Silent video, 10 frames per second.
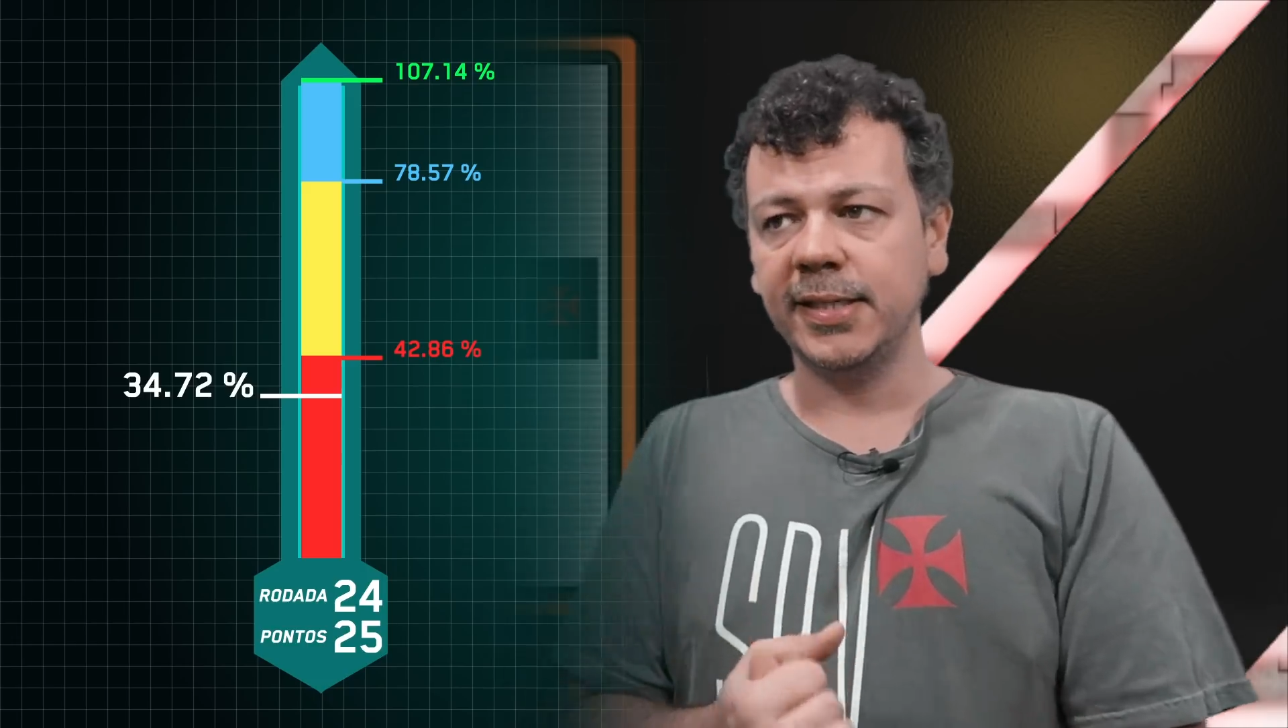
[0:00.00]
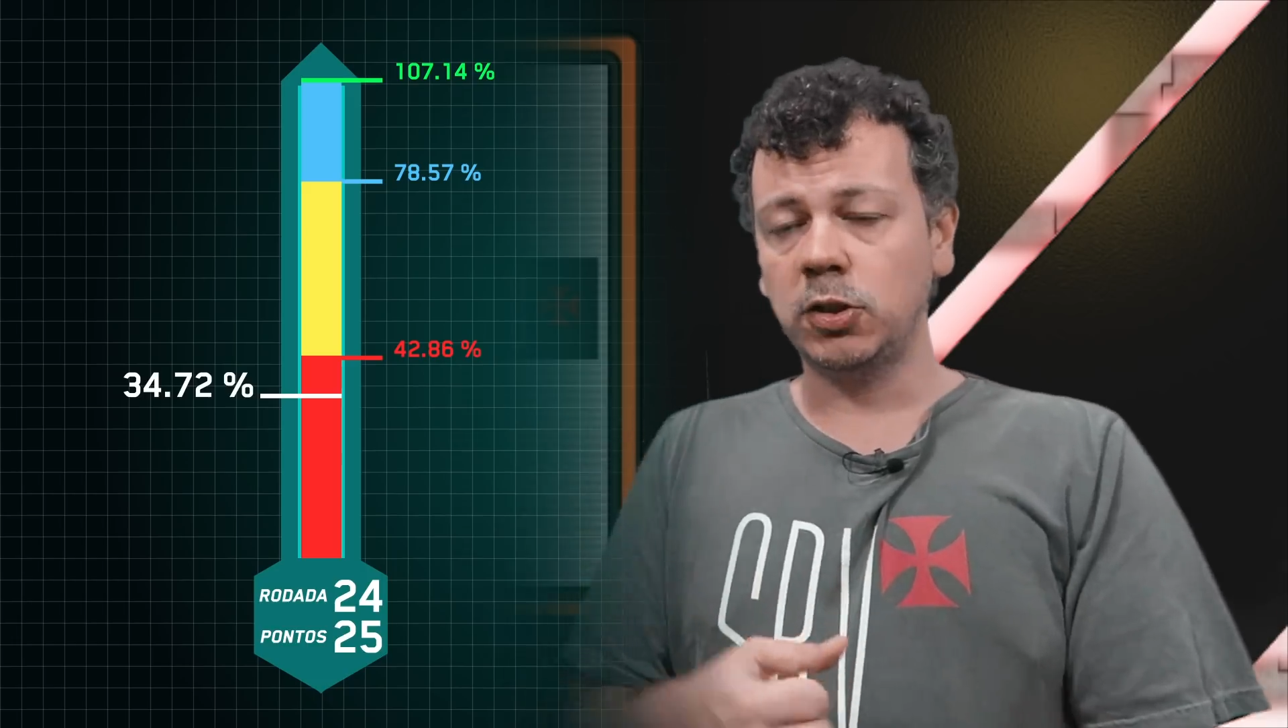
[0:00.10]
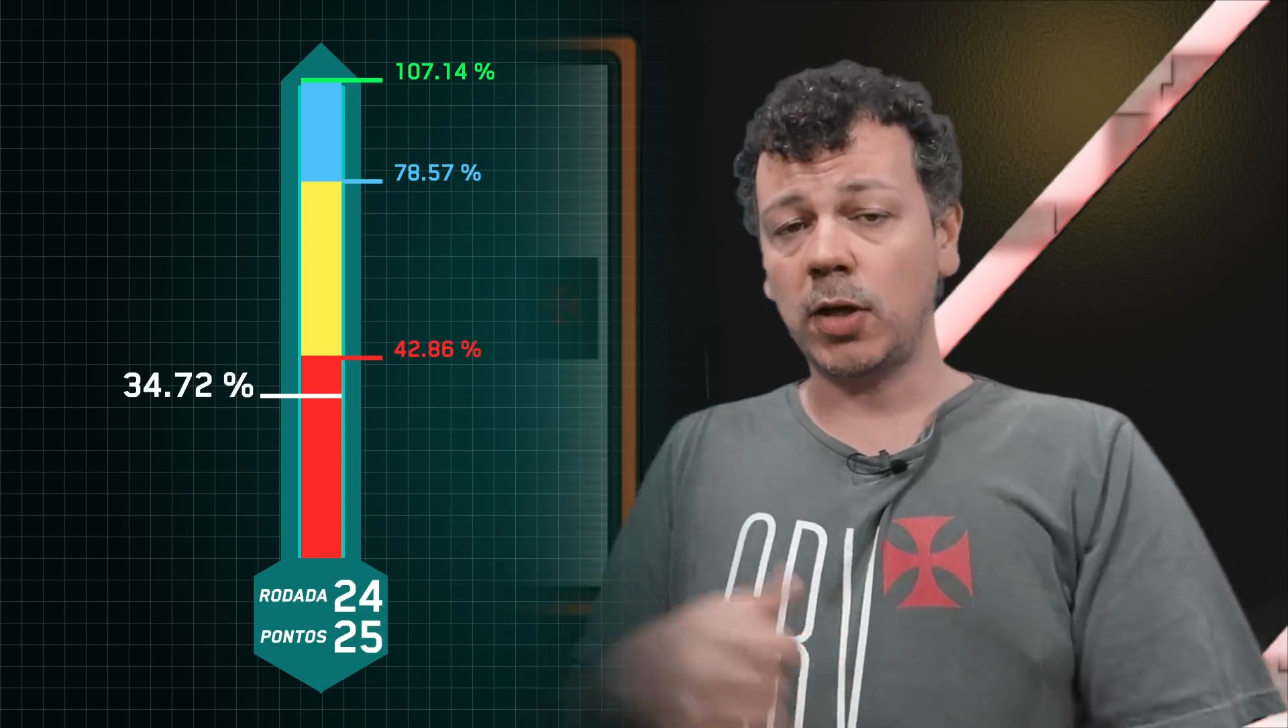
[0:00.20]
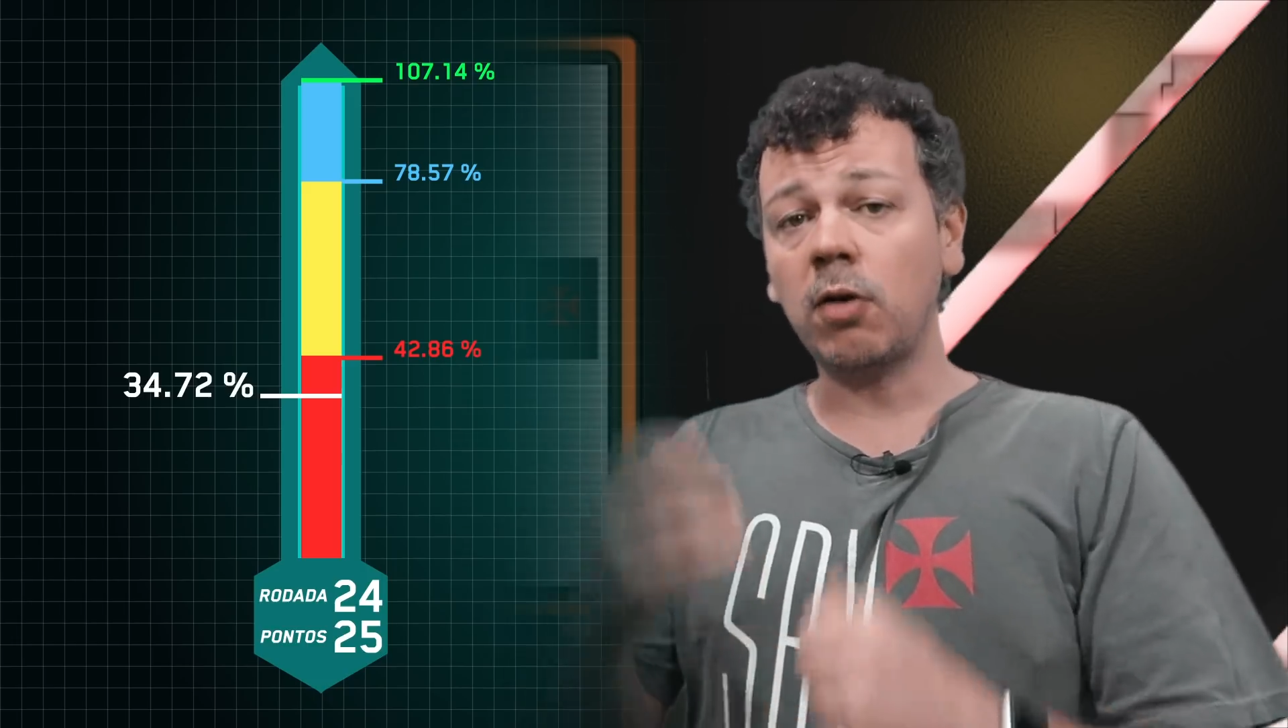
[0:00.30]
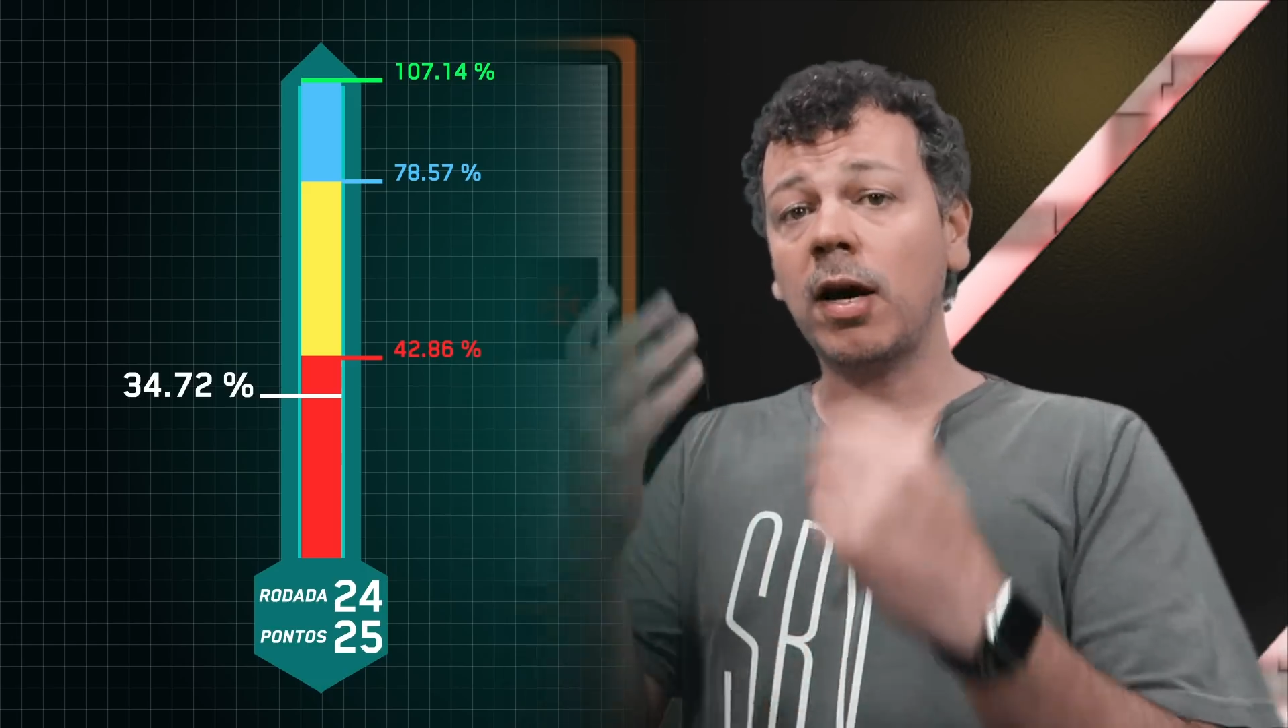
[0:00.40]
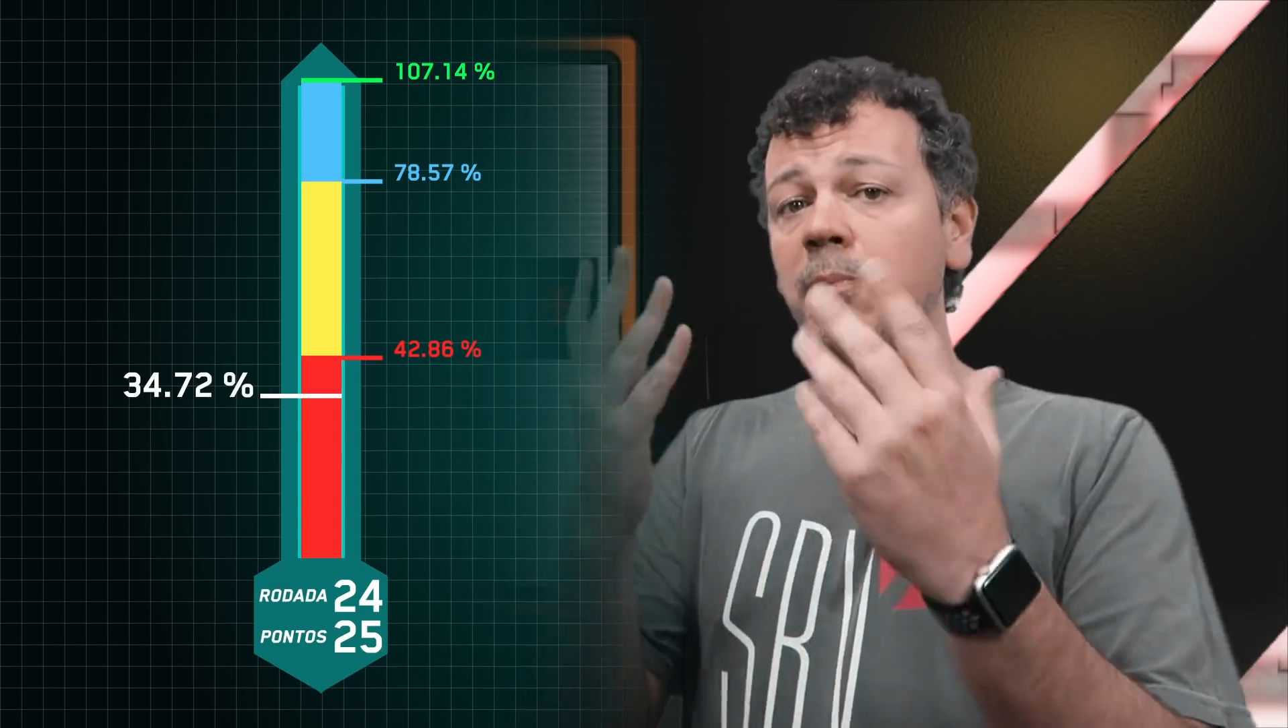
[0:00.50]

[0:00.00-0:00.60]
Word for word: Sonhar com o